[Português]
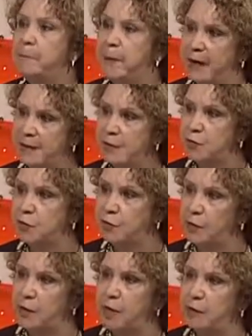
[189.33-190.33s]
passa
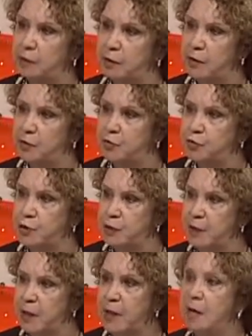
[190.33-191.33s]
sonolenta durante o
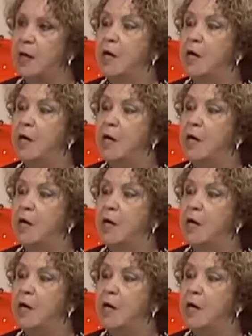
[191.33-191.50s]
dia,